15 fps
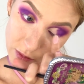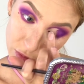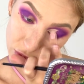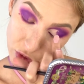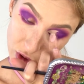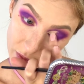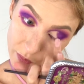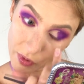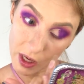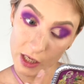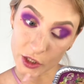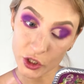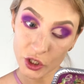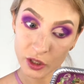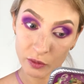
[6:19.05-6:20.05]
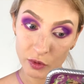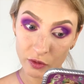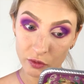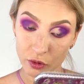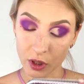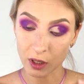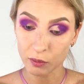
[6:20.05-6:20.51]
немного пальчиком
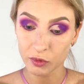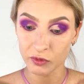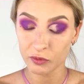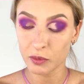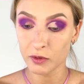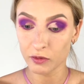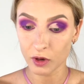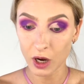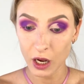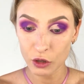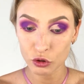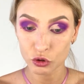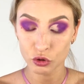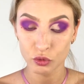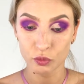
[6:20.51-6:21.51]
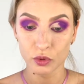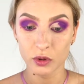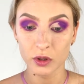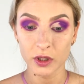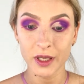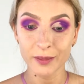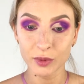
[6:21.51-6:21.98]
его как бы вбиваю,
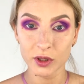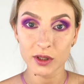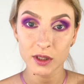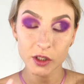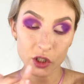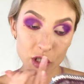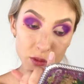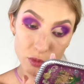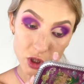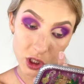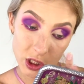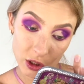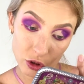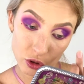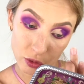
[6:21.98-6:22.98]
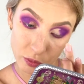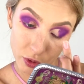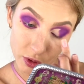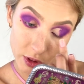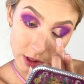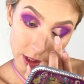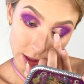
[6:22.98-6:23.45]
чтобы не было слишком жирно, чтобы
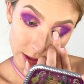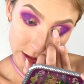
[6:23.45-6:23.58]
он не